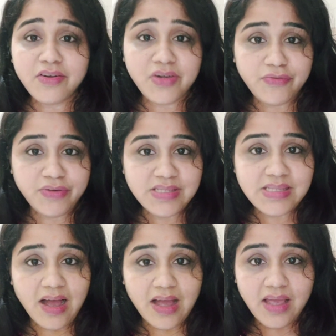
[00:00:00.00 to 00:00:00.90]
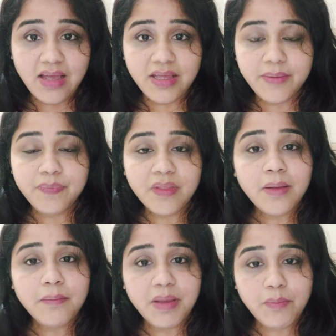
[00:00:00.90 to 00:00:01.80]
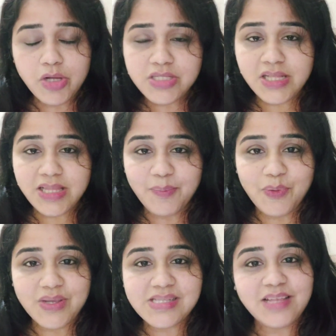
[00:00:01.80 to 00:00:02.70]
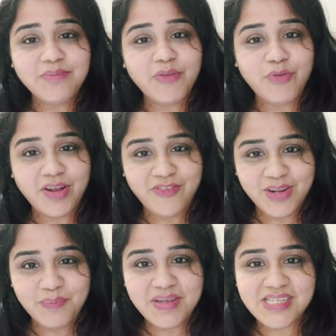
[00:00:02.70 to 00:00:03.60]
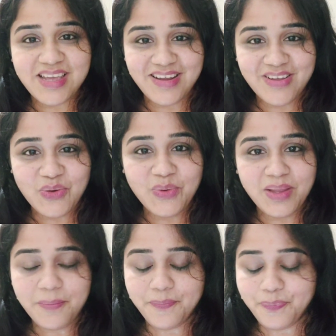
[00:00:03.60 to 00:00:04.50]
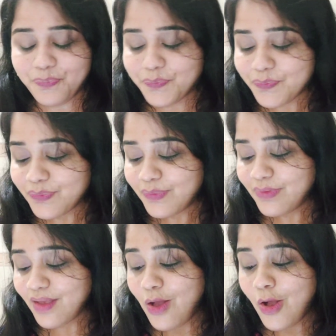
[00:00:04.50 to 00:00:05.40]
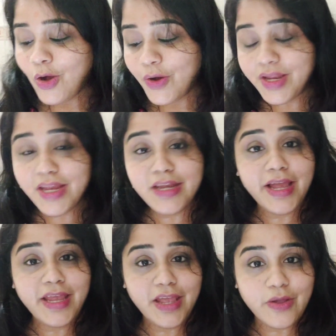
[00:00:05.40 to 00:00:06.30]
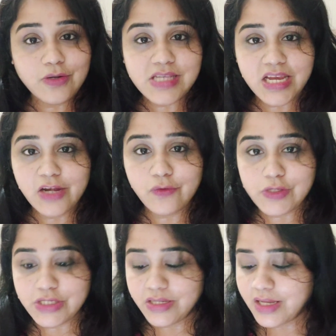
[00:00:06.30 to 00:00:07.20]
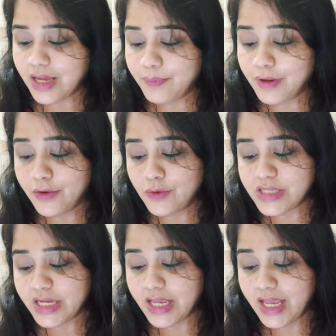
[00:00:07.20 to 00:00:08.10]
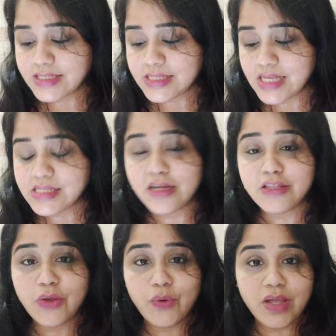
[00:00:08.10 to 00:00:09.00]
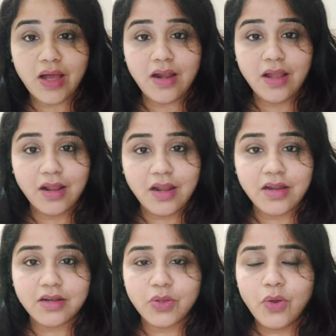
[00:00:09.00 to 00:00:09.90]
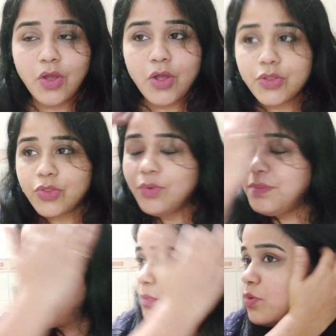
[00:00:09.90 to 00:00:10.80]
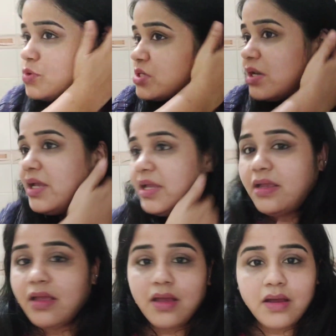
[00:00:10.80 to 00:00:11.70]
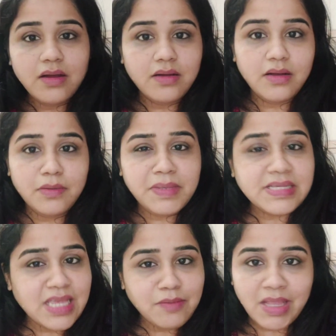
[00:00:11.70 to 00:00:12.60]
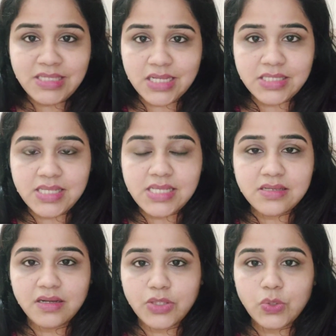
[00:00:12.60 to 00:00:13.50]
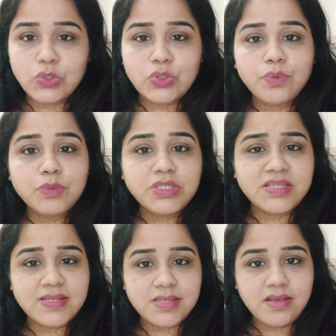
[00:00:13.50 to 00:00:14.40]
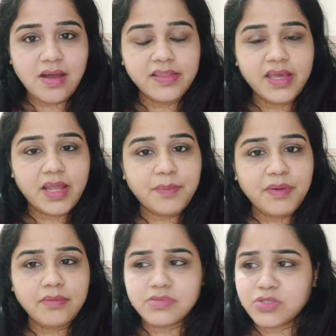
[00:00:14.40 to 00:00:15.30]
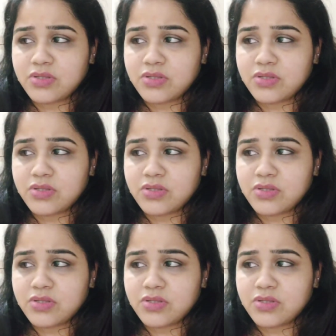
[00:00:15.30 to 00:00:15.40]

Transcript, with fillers: डिफरेंस आया है मैं बहुत जल्द आप लोग के साथ बिफोर आफ्टर पिक शेयर करूंगी और इनका ही एक और सेकंड क्वेश्चन है कि आप हर रोज़ एक ही एक्सरसाइज करते हो या अलग अलग करते हो तो मैं मोस्टली मिक्स एंड मैच एक्सरसाइज करती हूँ जो मुझे जैसे याद आ रहा है मैं